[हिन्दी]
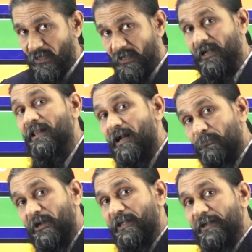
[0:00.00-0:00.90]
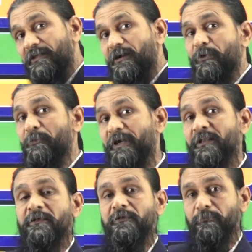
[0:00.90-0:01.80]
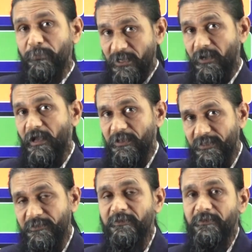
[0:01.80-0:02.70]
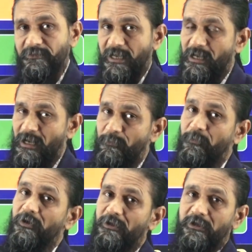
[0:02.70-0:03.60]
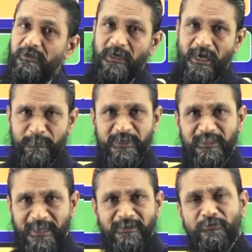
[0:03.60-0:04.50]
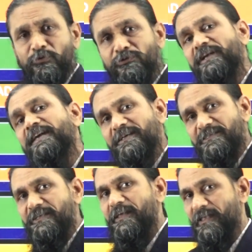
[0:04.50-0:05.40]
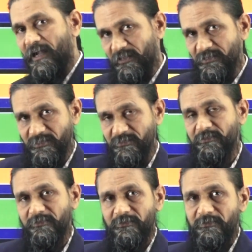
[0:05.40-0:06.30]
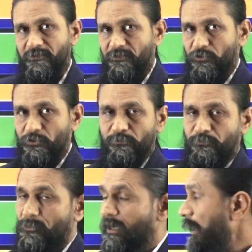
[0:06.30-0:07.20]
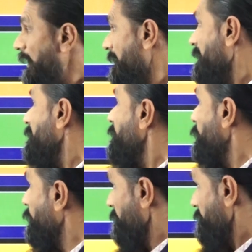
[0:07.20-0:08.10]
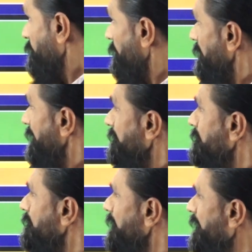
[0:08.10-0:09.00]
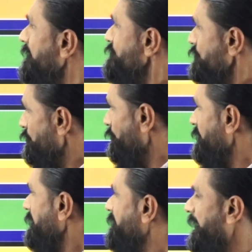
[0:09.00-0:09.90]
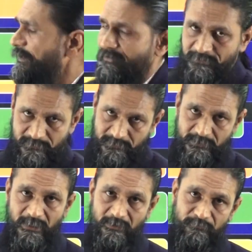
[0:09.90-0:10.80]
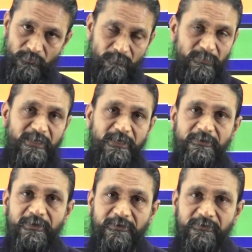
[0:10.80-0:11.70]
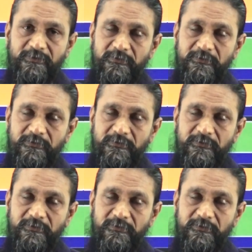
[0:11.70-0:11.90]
अगर आपका गेट का पेपर बिगड़ा है या आप आपकी रैंक उतनी अच्छी नहीं आ रही है तो अगर और और इन इंस्टीट्यूट की डेट या फॉर्म भरने की डेट